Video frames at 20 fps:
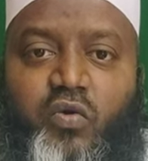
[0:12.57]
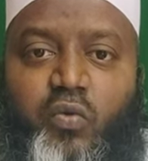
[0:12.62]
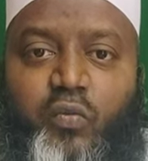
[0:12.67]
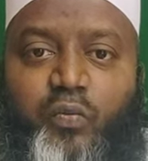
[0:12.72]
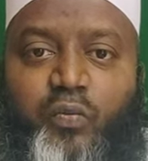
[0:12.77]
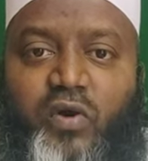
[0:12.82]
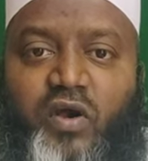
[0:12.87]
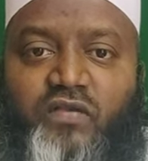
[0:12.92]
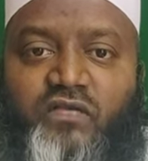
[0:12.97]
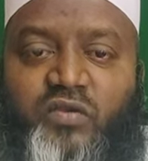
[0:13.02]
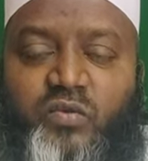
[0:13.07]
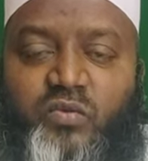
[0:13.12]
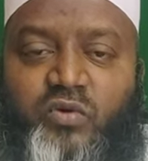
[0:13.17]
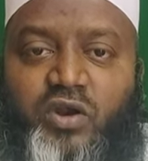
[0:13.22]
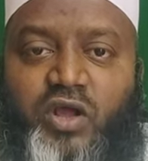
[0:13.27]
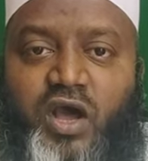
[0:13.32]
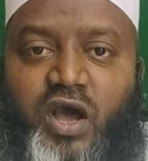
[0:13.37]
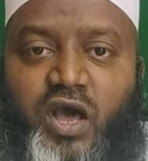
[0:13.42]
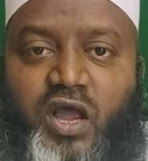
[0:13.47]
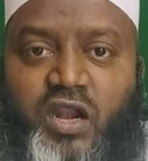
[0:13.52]
ఉపవాసం
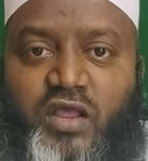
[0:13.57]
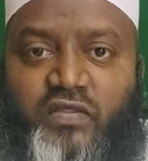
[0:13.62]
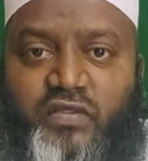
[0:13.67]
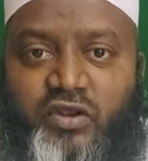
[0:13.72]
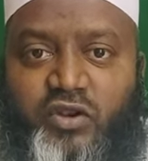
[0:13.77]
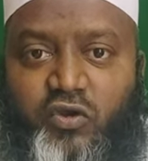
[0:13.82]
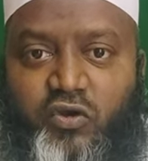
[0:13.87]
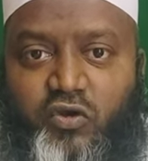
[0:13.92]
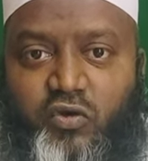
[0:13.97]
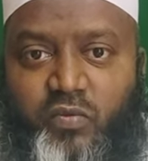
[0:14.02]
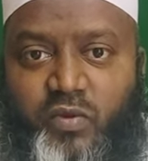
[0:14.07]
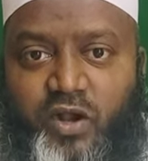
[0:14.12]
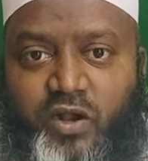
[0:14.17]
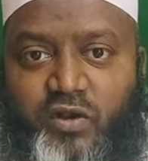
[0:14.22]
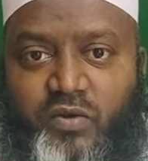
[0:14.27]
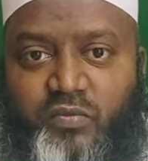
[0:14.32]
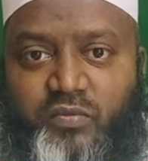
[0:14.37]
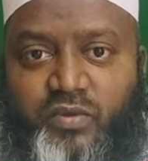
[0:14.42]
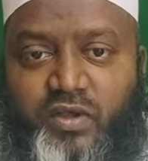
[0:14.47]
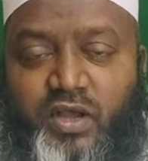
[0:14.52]
కూడా ఆరాధనలో ఒక
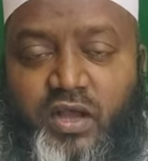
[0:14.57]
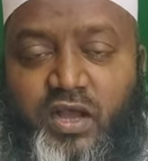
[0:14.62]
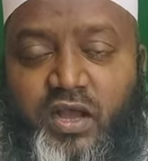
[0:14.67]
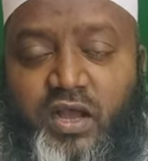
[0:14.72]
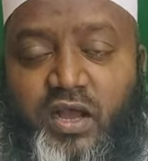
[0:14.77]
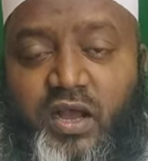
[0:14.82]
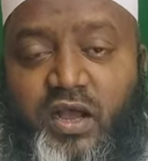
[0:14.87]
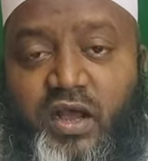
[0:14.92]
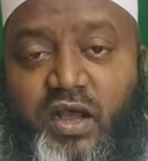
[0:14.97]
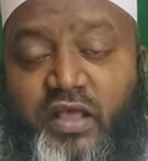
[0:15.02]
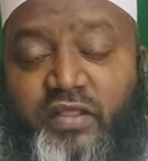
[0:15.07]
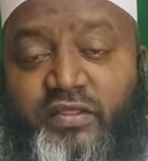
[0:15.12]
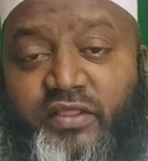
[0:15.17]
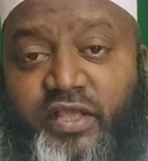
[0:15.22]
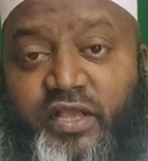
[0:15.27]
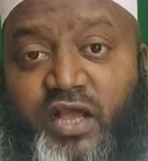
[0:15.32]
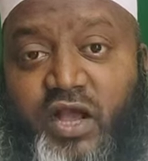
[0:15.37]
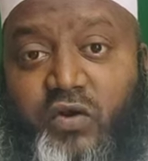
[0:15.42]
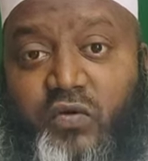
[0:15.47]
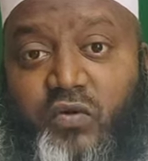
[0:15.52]
భాగం
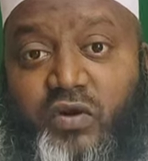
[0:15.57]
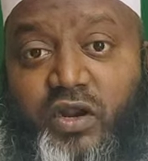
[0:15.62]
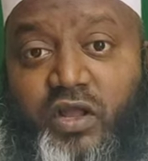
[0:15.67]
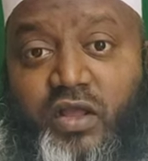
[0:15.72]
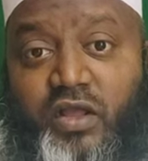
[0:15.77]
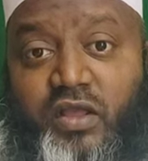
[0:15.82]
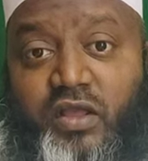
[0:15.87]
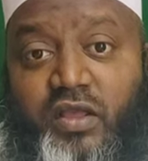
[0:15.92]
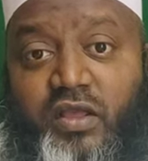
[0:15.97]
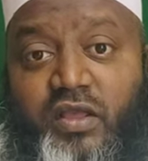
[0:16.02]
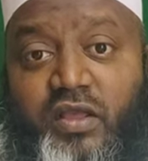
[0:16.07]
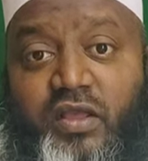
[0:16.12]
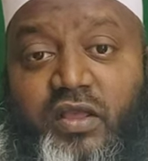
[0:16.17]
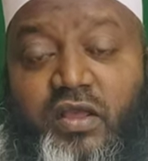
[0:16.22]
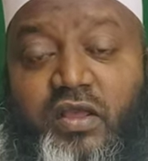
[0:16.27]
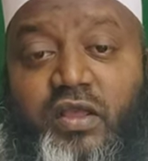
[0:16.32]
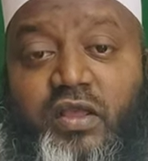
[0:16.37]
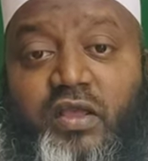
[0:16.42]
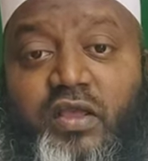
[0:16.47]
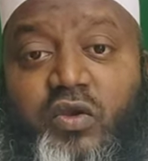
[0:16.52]
అంతేకాకుండా
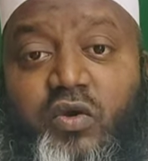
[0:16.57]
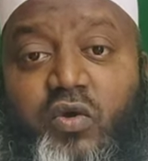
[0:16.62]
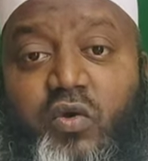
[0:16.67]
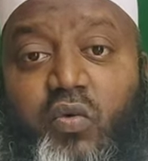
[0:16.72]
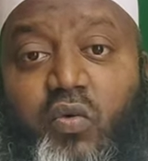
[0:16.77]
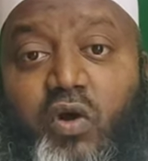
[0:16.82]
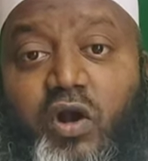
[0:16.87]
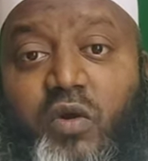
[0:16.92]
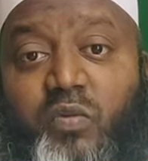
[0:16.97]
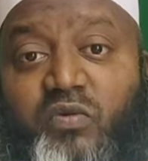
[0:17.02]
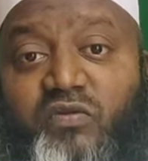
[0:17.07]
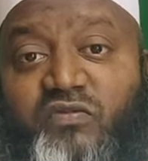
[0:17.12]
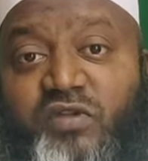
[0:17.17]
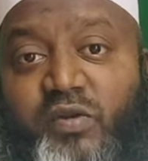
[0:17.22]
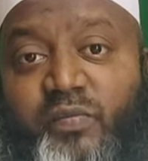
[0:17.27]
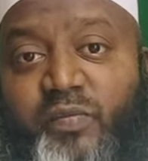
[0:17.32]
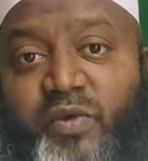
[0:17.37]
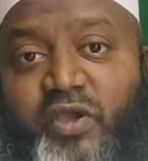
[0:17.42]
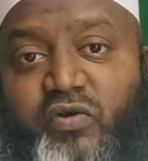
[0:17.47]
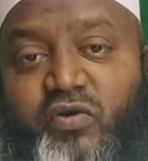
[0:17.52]
ఒక
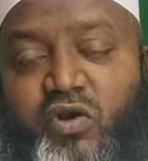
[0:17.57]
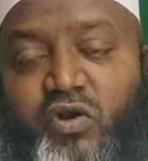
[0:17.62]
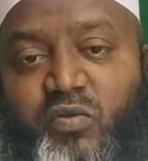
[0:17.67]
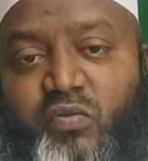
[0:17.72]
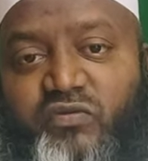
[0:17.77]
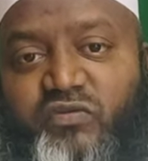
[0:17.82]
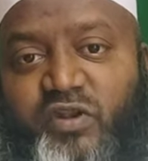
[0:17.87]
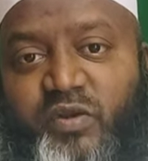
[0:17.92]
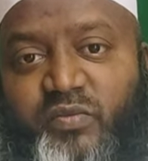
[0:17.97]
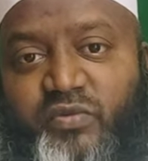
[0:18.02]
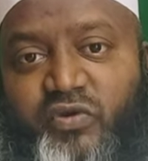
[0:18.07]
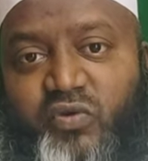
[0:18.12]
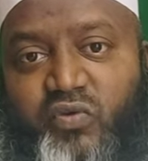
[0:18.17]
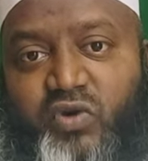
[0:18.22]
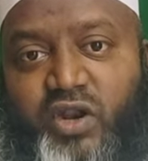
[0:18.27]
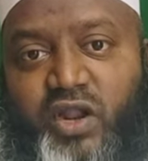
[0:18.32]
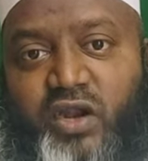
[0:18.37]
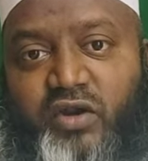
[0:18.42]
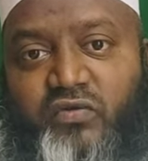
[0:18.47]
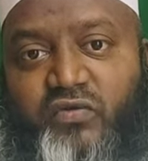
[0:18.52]
ముస్లింపై ఇంకొక ముస్లింకి
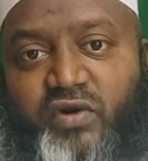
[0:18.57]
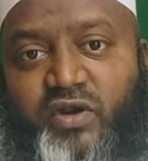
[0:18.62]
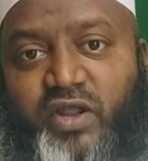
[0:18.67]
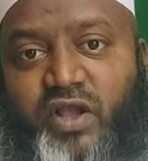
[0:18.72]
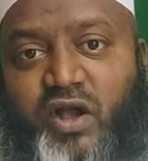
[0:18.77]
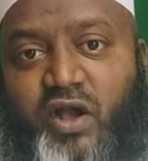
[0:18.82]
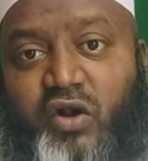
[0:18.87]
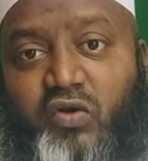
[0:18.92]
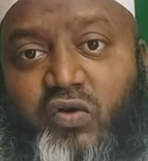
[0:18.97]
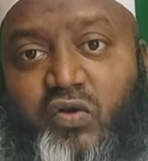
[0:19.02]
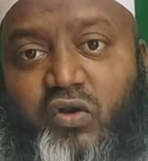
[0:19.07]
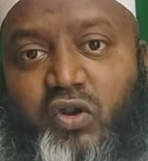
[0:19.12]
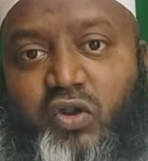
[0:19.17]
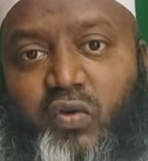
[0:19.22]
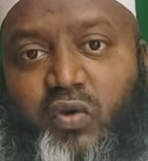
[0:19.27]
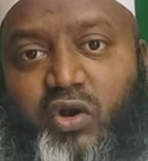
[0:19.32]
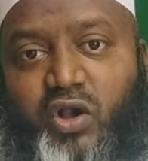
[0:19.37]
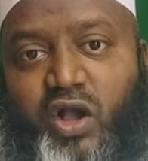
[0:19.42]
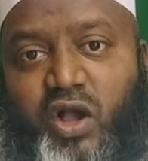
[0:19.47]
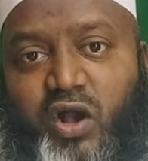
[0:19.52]
ఉన్న అటువంటి
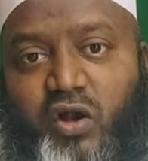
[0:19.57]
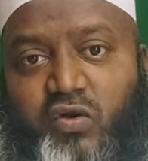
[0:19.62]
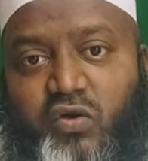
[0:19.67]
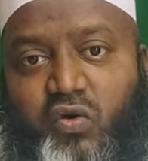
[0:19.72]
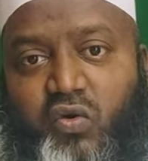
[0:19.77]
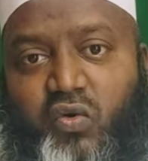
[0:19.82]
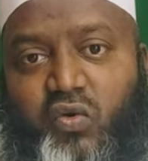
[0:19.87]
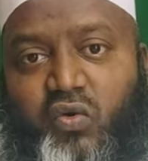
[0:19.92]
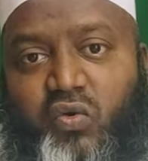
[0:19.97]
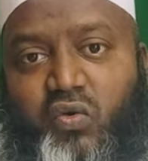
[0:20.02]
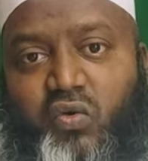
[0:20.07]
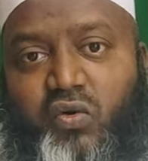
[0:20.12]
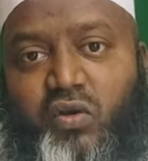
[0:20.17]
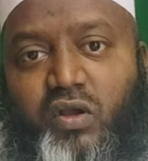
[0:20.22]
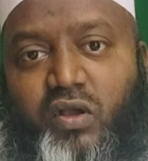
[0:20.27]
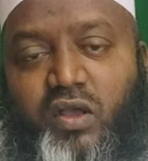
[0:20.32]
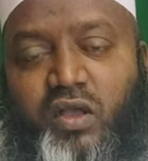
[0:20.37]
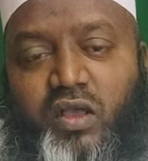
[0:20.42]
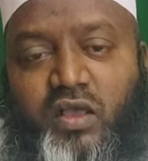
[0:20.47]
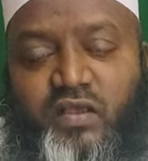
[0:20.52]
హక్కుల్లో ఒక హక్కు
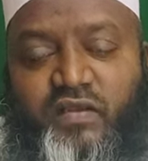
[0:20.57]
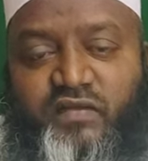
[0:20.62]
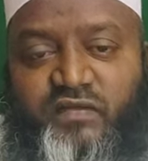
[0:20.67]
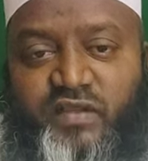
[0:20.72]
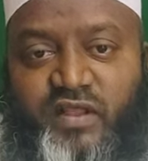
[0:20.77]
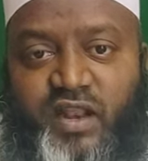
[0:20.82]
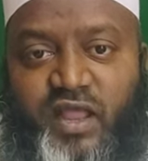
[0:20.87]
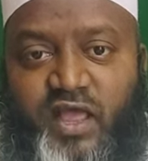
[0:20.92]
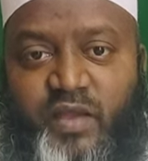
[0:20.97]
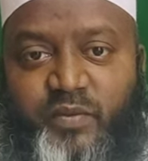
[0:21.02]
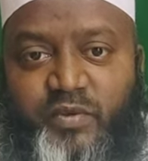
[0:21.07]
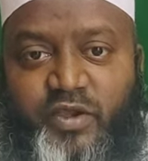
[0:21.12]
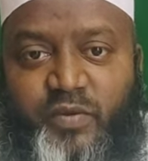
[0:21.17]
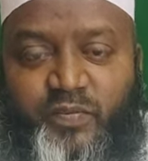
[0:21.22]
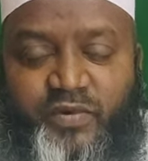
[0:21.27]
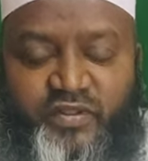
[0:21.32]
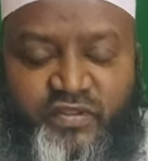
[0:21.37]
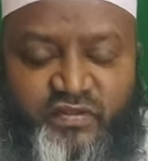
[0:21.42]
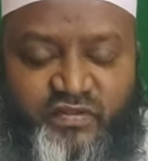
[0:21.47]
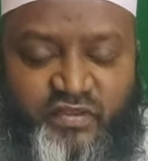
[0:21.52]
సలాంకి
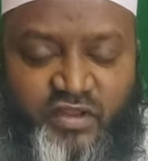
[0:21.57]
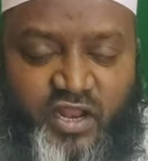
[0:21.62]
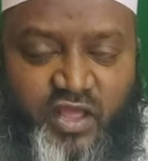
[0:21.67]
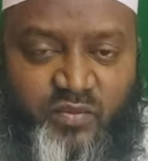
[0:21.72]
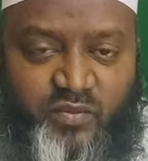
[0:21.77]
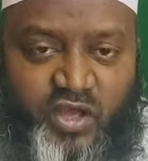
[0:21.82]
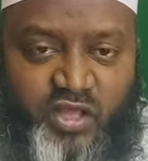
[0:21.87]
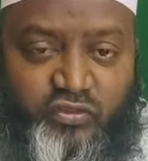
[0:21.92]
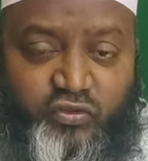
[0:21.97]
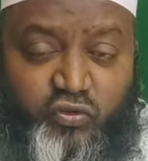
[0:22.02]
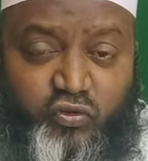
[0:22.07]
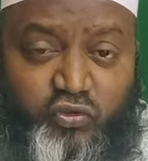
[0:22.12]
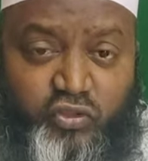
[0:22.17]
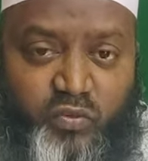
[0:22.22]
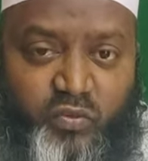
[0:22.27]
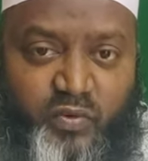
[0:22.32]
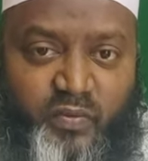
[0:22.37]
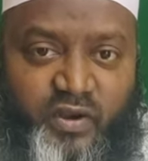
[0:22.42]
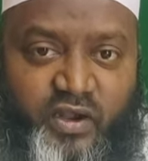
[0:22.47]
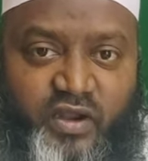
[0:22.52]
ప్రతి సలాం
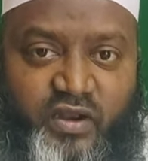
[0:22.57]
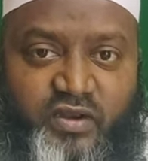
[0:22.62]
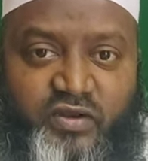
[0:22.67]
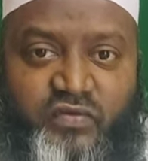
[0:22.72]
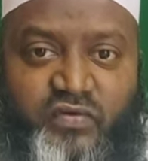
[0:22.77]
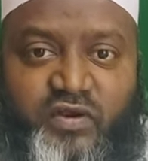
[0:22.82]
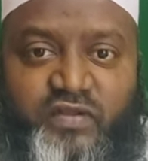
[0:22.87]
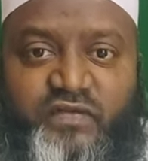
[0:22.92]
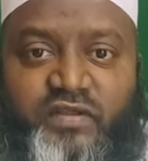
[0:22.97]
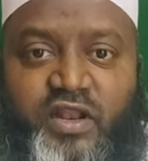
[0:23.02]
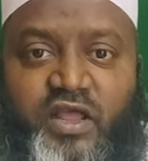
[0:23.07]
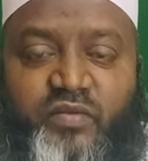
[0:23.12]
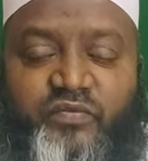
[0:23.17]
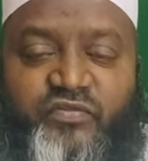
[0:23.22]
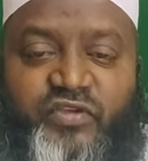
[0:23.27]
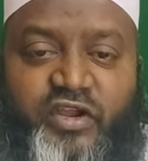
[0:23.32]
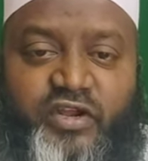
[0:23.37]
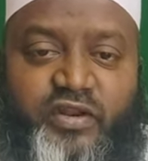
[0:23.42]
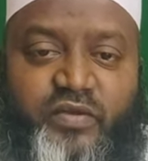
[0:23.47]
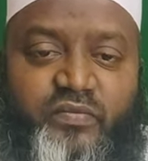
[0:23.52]
అత్యుత్తమమైనటువంటి సలాం
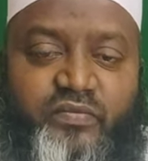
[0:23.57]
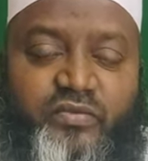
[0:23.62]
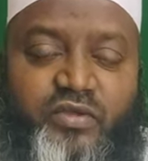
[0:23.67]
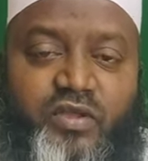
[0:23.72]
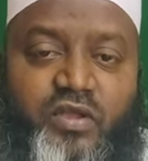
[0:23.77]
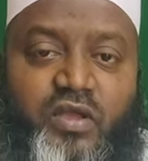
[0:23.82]
చేయటం